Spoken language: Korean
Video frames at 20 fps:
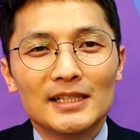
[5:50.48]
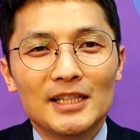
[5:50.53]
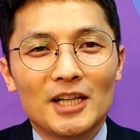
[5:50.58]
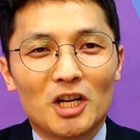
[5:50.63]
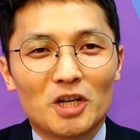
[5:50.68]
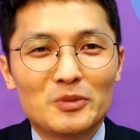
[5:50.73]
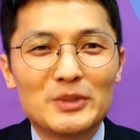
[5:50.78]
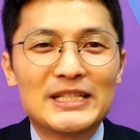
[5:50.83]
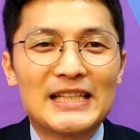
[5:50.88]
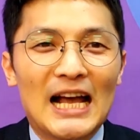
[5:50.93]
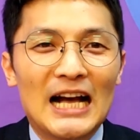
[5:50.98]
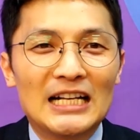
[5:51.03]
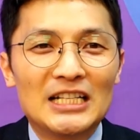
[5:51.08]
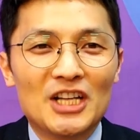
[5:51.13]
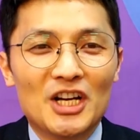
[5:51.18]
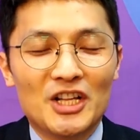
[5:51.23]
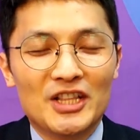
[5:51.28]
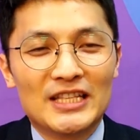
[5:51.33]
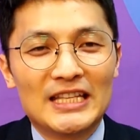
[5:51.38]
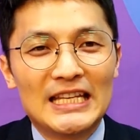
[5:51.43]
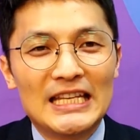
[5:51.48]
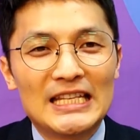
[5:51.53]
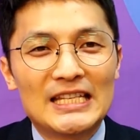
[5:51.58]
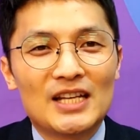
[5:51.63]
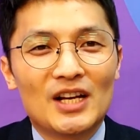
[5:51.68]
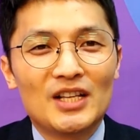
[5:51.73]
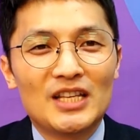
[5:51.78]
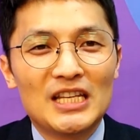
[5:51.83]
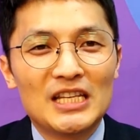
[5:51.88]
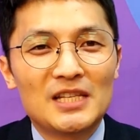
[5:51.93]
여러분 작년
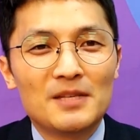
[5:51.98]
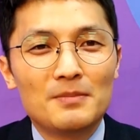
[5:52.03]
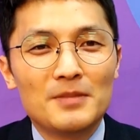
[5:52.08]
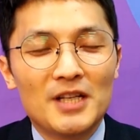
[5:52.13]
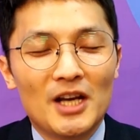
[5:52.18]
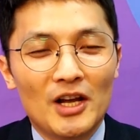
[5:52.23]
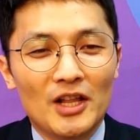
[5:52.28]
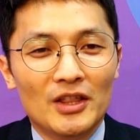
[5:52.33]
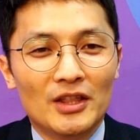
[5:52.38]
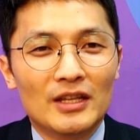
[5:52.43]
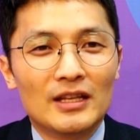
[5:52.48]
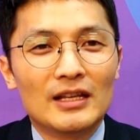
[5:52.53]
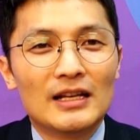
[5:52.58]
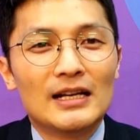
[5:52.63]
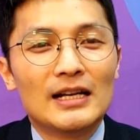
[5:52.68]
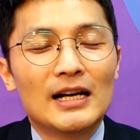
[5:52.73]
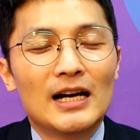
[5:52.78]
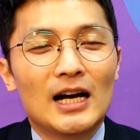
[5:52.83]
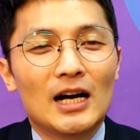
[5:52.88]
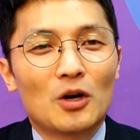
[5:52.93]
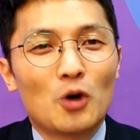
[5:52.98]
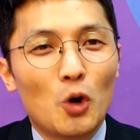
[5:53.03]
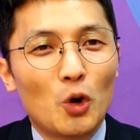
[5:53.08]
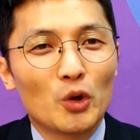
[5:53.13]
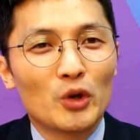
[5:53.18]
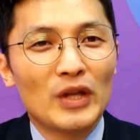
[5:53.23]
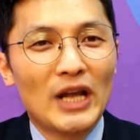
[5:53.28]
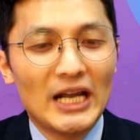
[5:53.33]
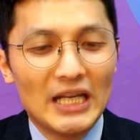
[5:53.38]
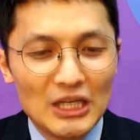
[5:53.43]
2020년 아,
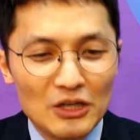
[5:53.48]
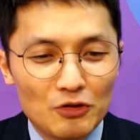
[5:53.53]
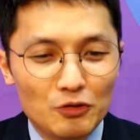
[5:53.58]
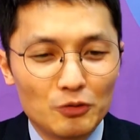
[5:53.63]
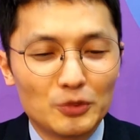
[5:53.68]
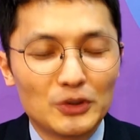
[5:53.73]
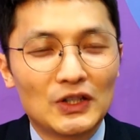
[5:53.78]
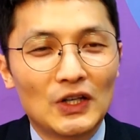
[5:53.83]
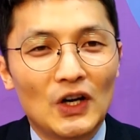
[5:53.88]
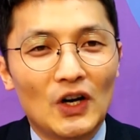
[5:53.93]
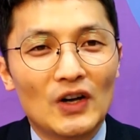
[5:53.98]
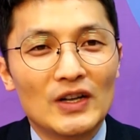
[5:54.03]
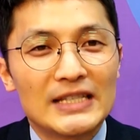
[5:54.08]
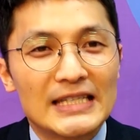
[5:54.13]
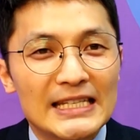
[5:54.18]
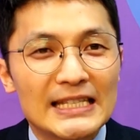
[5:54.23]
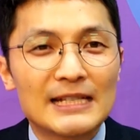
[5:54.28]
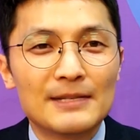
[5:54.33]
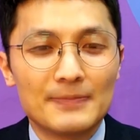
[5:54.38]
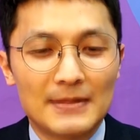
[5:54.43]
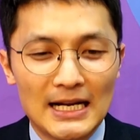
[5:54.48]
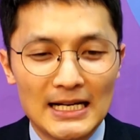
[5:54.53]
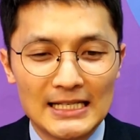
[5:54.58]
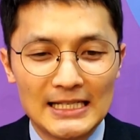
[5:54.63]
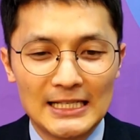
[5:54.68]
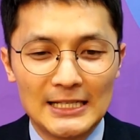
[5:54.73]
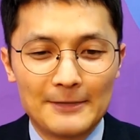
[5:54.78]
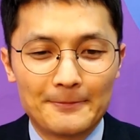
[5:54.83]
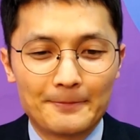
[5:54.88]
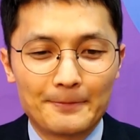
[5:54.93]
코로나 이후부터
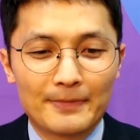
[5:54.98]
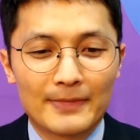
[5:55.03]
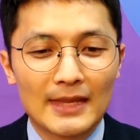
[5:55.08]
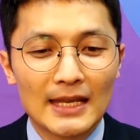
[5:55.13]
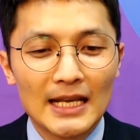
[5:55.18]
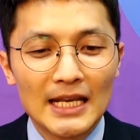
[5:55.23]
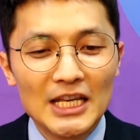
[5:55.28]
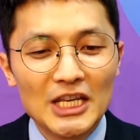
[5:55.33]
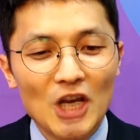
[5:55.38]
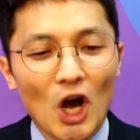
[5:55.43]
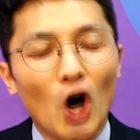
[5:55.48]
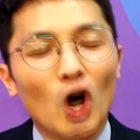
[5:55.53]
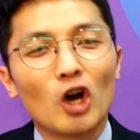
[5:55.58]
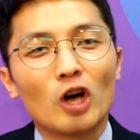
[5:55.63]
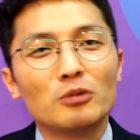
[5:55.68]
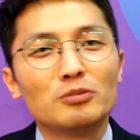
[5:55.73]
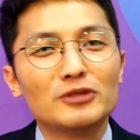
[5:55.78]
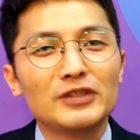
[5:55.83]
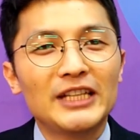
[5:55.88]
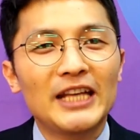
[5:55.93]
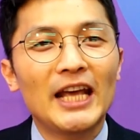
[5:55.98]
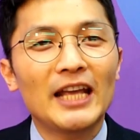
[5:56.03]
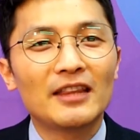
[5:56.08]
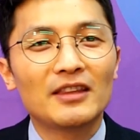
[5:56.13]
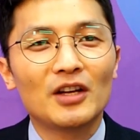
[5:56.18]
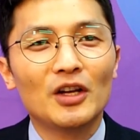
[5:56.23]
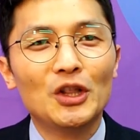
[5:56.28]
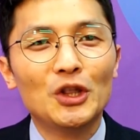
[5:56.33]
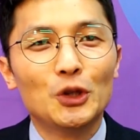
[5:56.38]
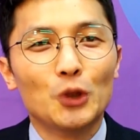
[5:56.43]
지금까지 여러분이
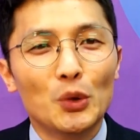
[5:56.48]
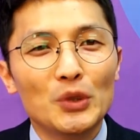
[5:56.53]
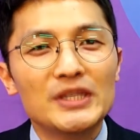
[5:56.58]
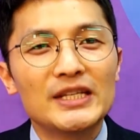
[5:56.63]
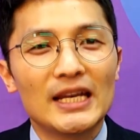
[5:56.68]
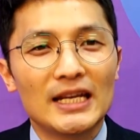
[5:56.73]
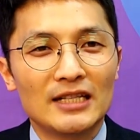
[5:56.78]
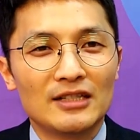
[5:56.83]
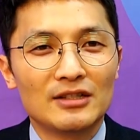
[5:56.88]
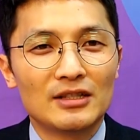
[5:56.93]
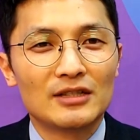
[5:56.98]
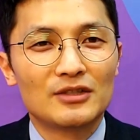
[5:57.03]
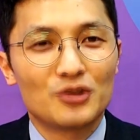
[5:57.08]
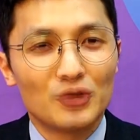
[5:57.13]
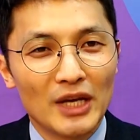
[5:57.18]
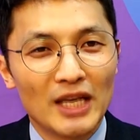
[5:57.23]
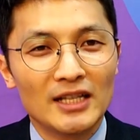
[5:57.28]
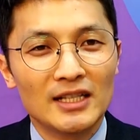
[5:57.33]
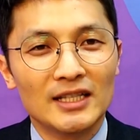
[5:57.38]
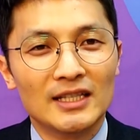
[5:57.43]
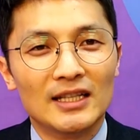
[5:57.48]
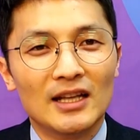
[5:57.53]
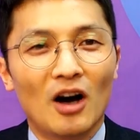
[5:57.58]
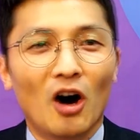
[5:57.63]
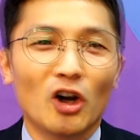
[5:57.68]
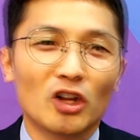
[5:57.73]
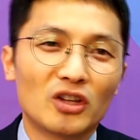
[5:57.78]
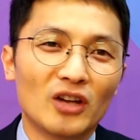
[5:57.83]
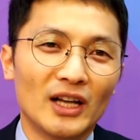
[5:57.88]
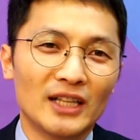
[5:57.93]
했던 논쟁 중에는
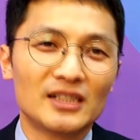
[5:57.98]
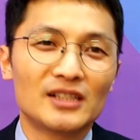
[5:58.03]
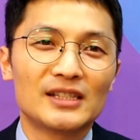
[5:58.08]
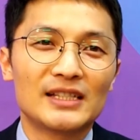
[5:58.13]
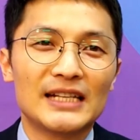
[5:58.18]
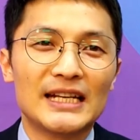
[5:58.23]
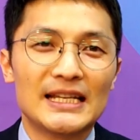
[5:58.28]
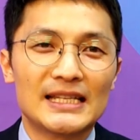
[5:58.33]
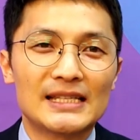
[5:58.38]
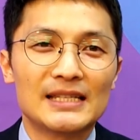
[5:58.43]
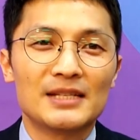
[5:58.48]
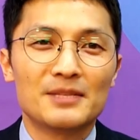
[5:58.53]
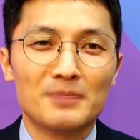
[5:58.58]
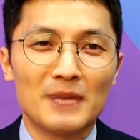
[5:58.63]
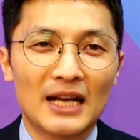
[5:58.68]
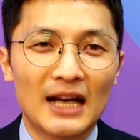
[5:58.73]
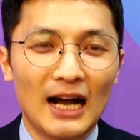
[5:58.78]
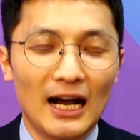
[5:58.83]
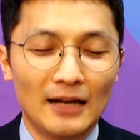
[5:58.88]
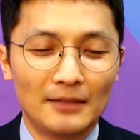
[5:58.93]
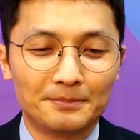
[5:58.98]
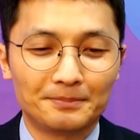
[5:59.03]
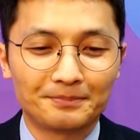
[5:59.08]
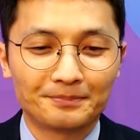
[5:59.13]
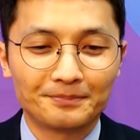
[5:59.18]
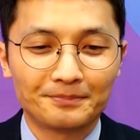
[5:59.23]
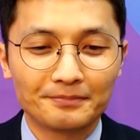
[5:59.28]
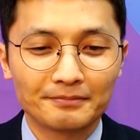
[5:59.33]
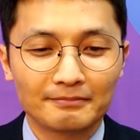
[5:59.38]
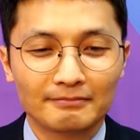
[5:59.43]
어떠한 것들이 있으십니까?
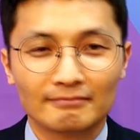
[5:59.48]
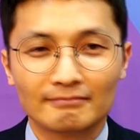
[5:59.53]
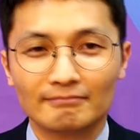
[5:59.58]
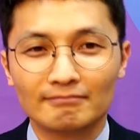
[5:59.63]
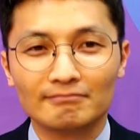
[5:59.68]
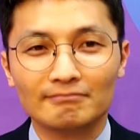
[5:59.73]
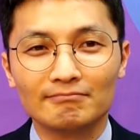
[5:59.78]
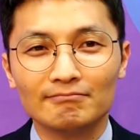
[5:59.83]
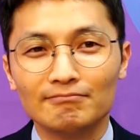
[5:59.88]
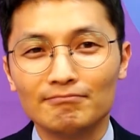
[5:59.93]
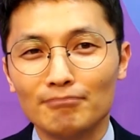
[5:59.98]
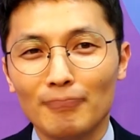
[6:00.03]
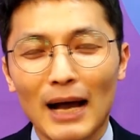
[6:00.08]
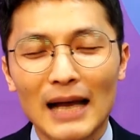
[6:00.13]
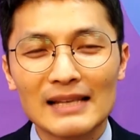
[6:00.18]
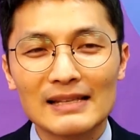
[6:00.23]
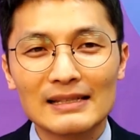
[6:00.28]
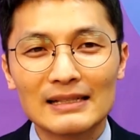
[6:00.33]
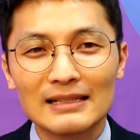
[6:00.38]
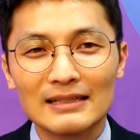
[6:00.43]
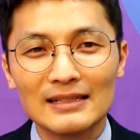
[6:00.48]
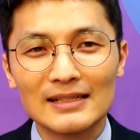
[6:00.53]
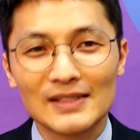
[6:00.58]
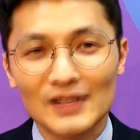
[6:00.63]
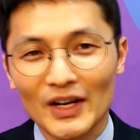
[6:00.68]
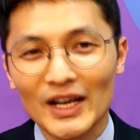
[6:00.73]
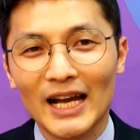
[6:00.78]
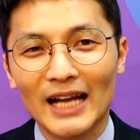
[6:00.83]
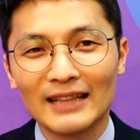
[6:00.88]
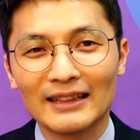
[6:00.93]
마스크를
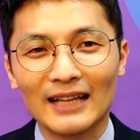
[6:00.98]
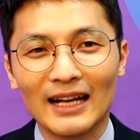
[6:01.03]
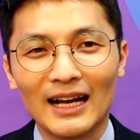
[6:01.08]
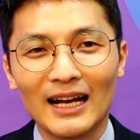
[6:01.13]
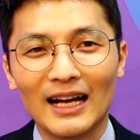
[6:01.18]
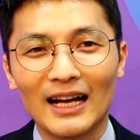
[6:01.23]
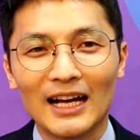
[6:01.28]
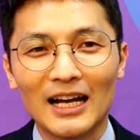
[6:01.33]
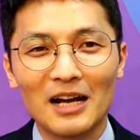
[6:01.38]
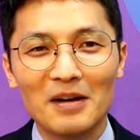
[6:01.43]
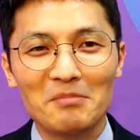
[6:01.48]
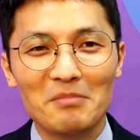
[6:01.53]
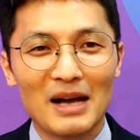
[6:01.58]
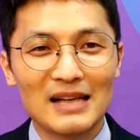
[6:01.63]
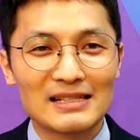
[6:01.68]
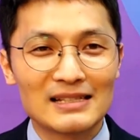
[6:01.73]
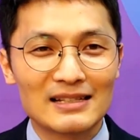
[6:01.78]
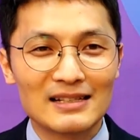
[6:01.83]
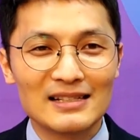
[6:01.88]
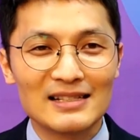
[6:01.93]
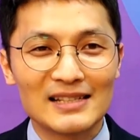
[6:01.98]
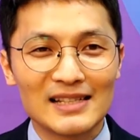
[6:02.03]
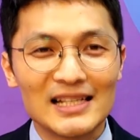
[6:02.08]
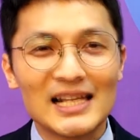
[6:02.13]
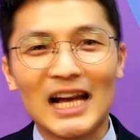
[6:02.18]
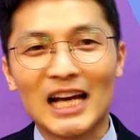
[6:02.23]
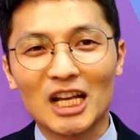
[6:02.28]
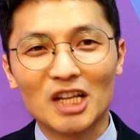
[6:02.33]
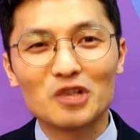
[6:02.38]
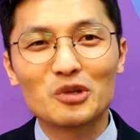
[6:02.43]
써야 한다. 마스크를
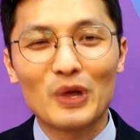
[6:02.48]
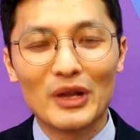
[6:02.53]
쓰지 않아도